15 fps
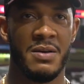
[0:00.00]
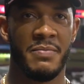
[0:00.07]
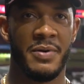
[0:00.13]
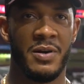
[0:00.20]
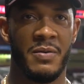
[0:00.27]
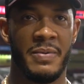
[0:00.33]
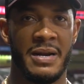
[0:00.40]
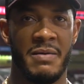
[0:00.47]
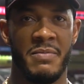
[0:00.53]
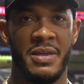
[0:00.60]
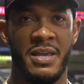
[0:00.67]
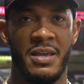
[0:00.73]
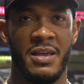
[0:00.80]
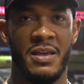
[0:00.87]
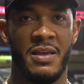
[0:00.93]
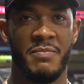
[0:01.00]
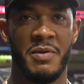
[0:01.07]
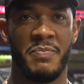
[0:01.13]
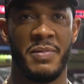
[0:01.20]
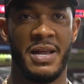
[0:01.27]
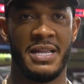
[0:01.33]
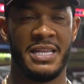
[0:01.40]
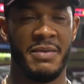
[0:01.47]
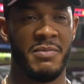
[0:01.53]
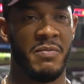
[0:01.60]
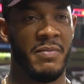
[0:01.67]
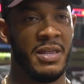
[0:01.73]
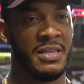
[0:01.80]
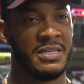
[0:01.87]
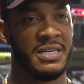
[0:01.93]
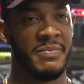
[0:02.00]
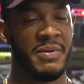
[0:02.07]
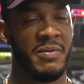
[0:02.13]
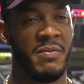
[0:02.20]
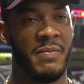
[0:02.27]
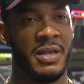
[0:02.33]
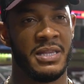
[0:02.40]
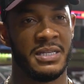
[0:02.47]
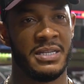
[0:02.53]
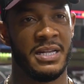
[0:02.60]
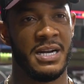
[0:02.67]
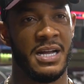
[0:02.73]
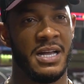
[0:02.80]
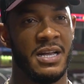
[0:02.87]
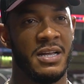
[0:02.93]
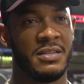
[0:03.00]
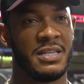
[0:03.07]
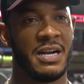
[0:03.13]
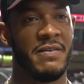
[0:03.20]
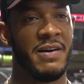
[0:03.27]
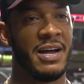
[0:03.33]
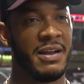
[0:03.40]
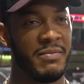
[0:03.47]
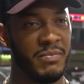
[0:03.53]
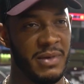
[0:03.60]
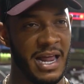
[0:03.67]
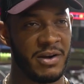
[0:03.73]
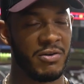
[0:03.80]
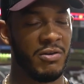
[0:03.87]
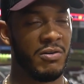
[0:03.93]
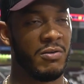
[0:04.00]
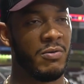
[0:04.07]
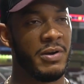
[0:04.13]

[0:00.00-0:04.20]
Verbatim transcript: Pero para mí, en mis planes, en mi mente, siempre mis metas será trabajar largo en los